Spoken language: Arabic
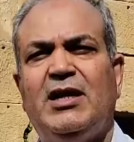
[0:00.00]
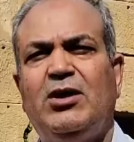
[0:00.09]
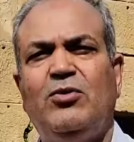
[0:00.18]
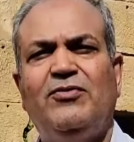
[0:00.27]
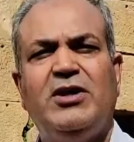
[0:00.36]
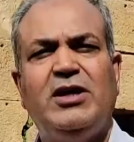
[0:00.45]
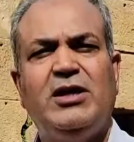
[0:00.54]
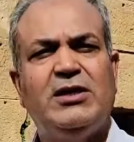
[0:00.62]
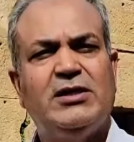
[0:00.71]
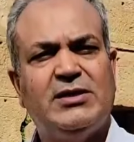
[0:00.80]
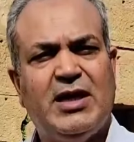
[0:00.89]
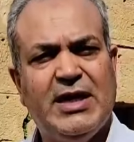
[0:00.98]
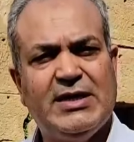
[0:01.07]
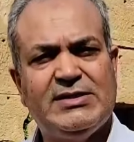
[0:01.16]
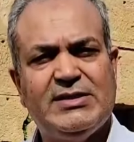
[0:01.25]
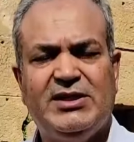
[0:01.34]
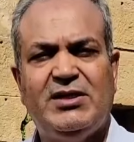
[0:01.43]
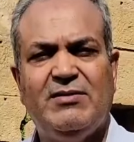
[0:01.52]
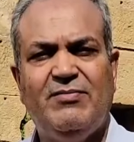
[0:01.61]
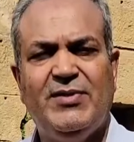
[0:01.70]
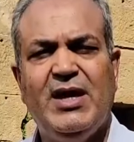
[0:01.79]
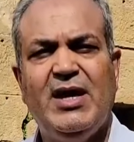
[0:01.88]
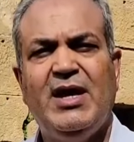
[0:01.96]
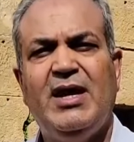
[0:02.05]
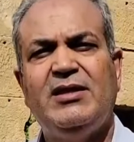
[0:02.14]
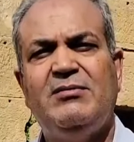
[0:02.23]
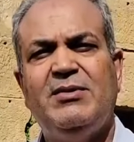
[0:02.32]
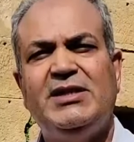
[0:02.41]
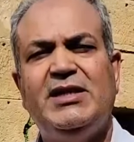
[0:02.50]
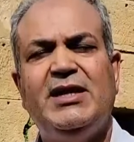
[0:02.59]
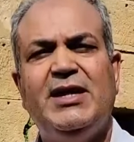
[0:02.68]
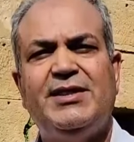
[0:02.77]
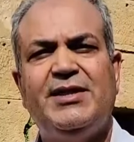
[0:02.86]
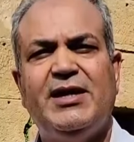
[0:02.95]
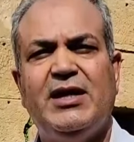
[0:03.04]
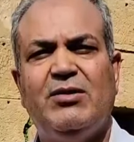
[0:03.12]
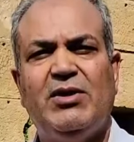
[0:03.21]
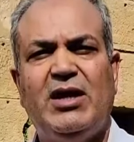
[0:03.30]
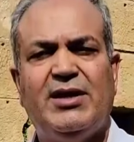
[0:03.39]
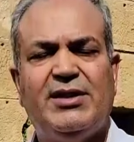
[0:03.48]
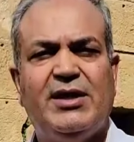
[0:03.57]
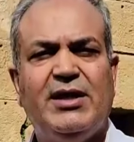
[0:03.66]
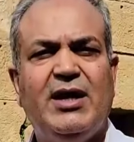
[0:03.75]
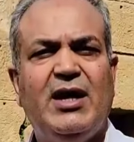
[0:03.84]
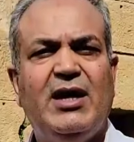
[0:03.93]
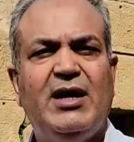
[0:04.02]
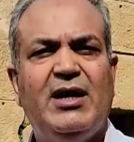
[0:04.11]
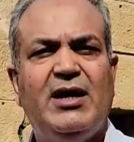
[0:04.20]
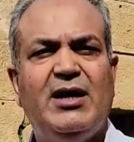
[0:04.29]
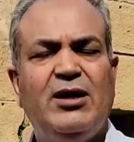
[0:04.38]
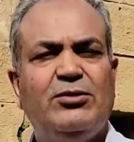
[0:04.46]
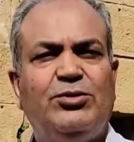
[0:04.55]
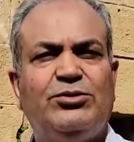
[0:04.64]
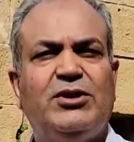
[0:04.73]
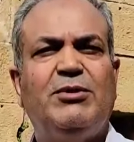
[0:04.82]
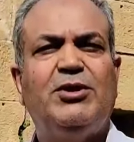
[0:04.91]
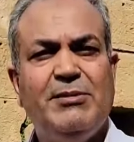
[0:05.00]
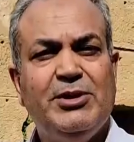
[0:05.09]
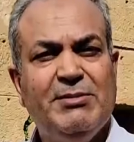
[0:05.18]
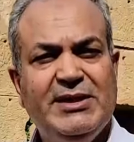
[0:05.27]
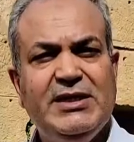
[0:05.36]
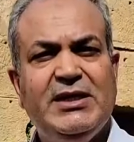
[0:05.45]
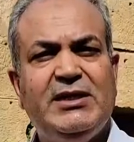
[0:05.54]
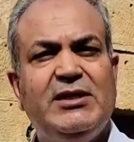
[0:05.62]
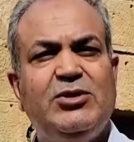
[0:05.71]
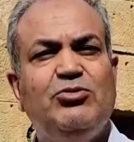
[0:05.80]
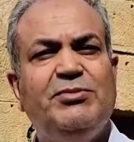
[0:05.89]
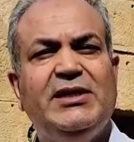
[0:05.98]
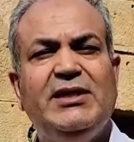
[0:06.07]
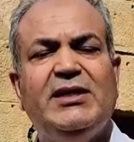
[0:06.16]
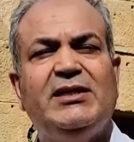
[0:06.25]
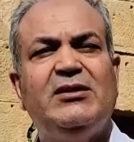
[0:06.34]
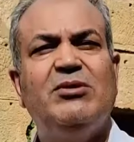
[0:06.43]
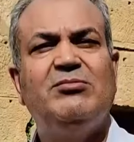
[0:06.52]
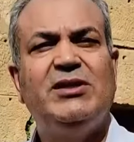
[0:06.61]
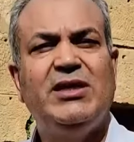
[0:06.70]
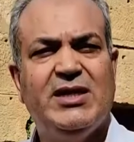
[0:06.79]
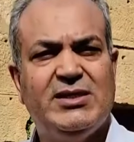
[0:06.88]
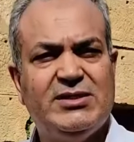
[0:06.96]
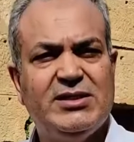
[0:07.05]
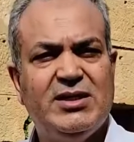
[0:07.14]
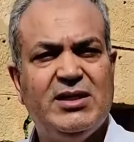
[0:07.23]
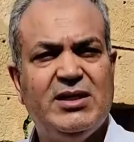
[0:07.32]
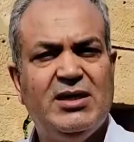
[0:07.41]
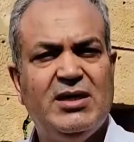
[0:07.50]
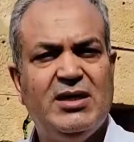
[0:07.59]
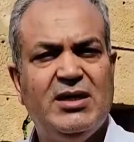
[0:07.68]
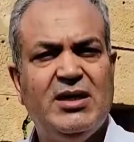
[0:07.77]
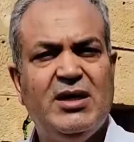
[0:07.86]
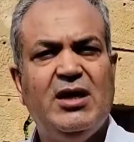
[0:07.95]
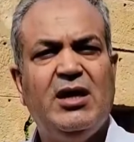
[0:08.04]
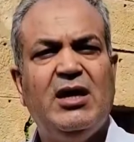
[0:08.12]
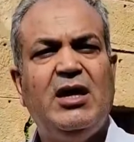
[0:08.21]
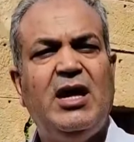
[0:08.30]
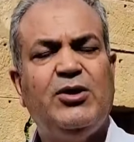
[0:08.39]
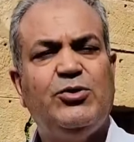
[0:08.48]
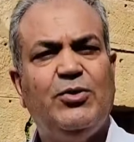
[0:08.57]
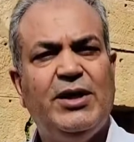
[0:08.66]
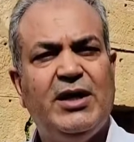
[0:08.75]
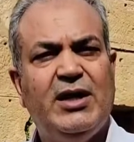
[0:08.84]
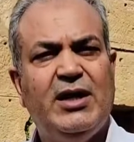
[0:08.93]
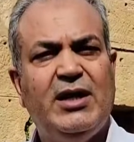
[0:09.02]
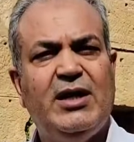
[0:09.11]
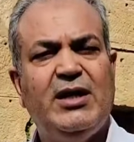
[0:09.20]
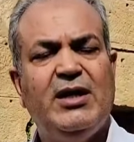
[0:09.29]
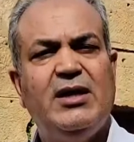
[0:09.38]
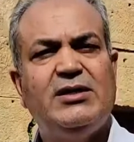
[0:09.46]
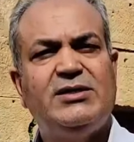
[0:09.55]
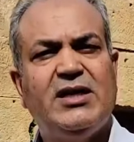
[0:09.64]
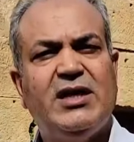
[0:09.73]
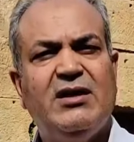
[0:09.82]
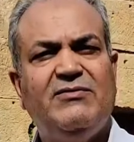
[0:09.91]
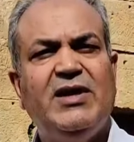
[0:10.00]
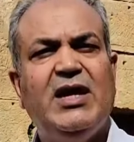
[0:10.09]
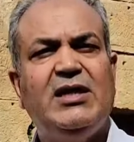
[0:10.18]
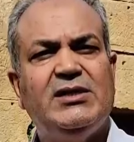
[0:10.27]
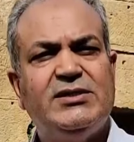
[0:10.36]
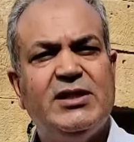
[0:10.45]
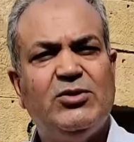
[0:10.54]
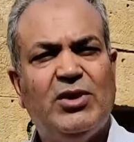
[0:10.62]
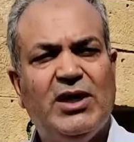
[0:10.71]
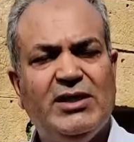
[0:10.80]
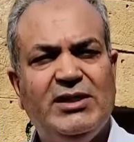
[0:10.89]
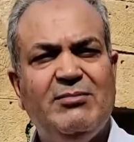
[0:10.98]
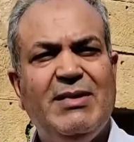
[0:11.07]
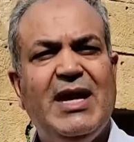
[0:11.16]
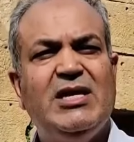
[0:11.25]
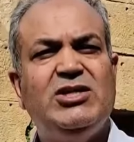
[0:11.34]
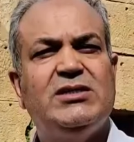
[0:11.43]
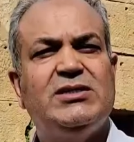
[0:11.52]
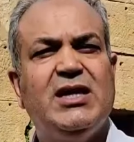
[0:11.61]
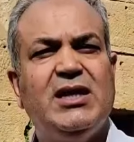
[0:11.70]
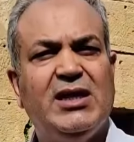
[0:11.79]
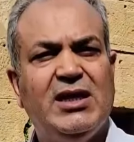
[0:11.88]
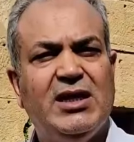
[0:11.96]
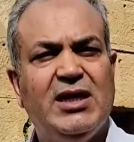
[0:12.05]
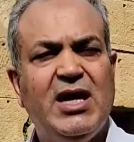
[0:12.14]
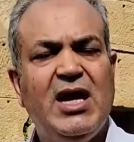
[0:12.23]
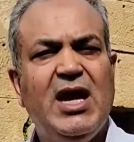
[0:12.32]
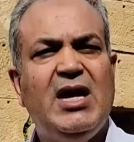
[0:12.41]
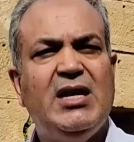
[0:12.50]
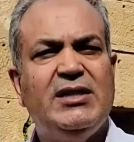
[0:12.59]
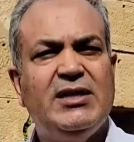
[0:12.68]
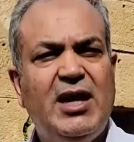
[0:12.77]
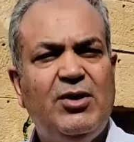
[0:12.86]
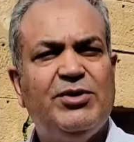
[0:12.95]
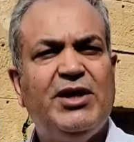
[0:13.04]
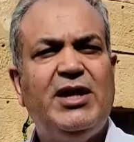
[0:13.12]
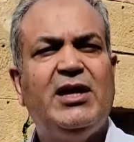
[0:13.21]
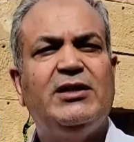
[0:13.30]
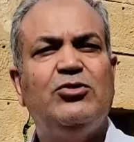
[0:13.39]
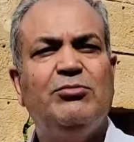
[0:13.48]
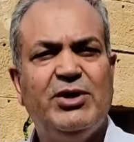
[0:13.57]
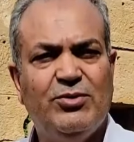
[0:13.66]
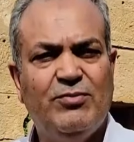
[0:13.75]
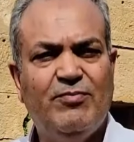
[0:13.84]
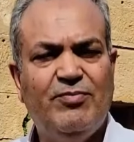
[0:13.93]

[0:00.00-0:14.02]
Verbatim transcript: تقع في أغاست هذه المدينة الأثرية والحضارية تعتبر مدينة نوميدية بامتياز حيث أنها سكن فيها الإنسان القديم الجزائري الذي نحن ننحدر منه